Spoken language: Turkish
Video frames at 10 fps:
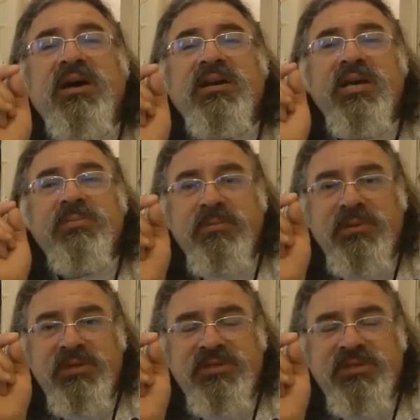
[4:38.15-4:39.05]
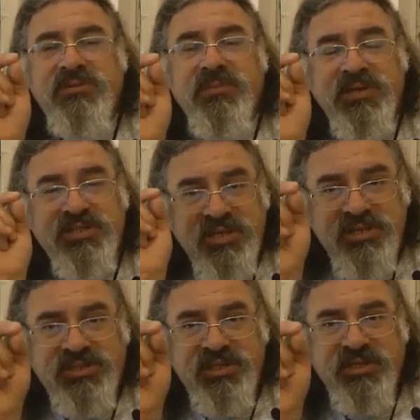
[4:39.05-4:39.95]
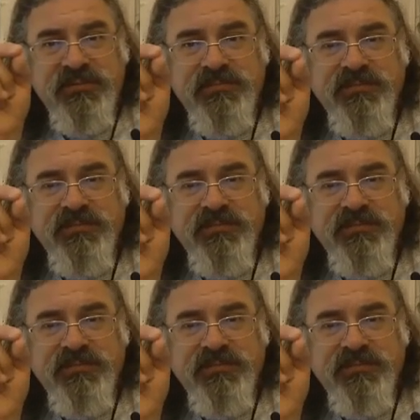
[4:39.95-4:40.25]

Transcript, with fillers: ağrı yapabilir başlangıçta.